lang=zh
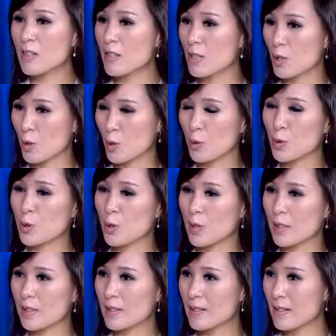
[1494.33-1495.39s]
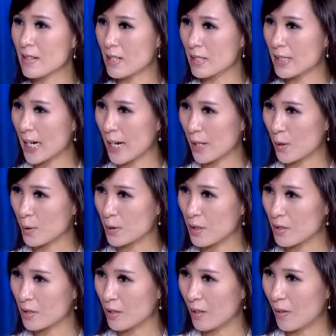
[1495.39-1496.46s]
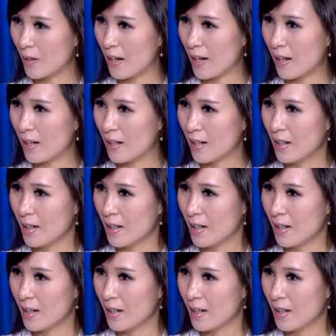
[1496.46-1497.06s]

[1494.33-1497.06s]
次出去自驾游的时候，哈，